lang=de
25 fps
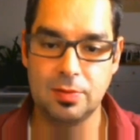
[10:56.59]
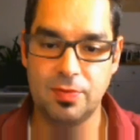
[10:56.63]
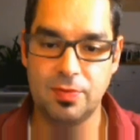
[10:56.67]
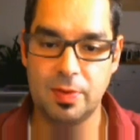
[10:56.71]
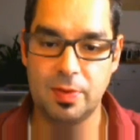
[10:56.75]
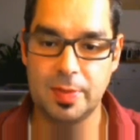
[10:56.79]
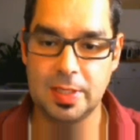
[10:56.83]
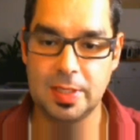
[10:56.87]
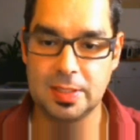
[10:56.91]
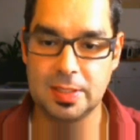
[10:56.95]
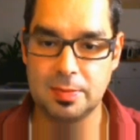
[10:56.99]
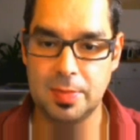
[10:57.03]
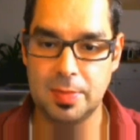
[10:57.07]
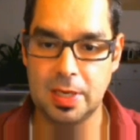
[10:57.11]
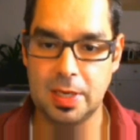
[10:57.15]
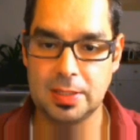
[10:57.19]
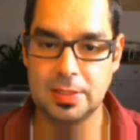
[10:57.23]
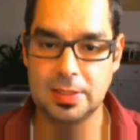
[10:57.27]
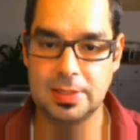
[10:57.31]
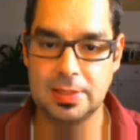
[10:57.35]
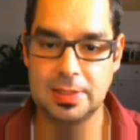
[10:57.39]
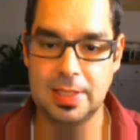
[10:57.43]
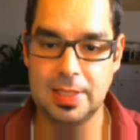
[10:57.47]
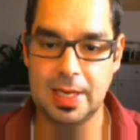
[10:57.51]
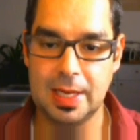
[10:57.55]
Und wenn man das macht,
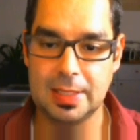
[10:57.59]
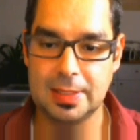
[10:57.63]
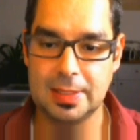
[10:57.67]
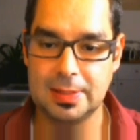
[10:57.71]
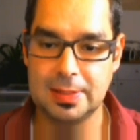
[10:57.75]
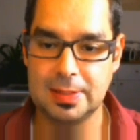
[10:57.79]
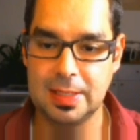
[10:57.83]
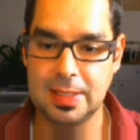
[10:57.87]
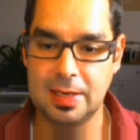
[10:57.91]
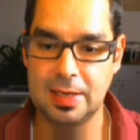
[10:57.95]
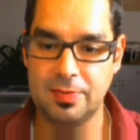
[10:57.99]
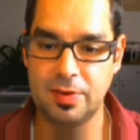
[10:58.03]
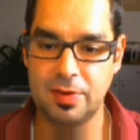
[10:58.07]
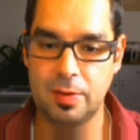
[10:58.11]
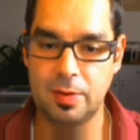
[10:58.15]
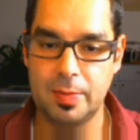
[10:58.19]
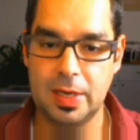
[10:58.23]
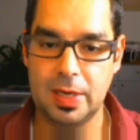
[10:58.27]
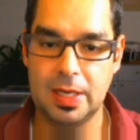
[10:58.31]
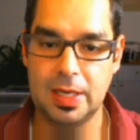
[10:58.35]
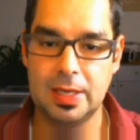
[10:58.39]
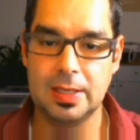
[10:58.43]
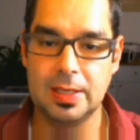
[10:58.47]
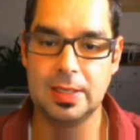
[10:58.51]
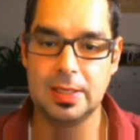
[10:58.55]
ich lade jetzt hier einfach
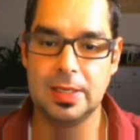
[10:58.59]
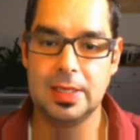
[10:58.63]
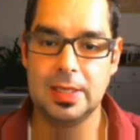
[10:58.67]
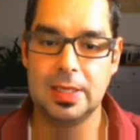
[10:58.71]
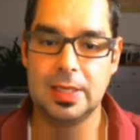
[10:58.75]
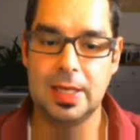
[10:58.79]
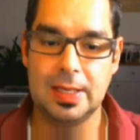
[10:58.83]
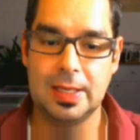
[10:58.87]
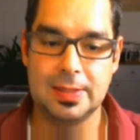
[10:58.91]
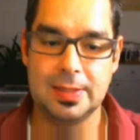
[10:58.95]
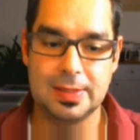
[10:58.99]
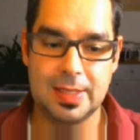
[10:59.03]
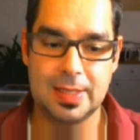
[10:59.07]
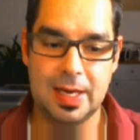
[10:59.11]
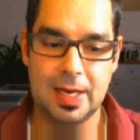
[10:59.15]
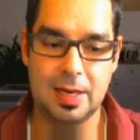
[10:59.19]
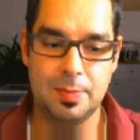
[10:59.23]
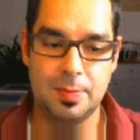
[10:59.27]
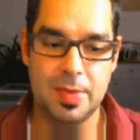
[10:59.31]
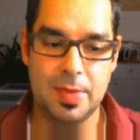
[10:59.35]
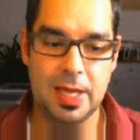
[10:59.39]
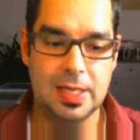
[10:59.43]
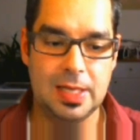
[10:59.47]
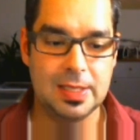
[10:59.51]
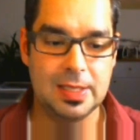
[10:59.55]
mal als
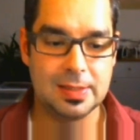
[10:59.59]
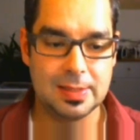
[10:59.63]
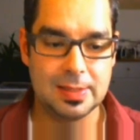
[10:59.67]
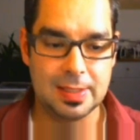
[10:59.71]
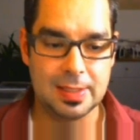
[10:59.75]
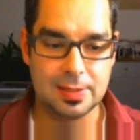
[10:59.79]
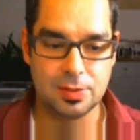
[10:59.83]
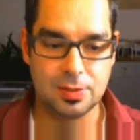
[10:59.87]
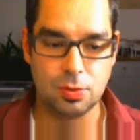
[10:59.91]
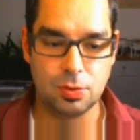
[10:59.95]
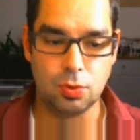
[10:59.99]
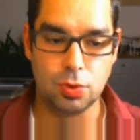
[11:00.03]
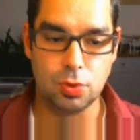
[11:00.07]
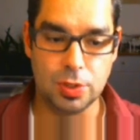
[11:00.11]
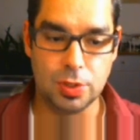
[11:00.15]
KML das Ganze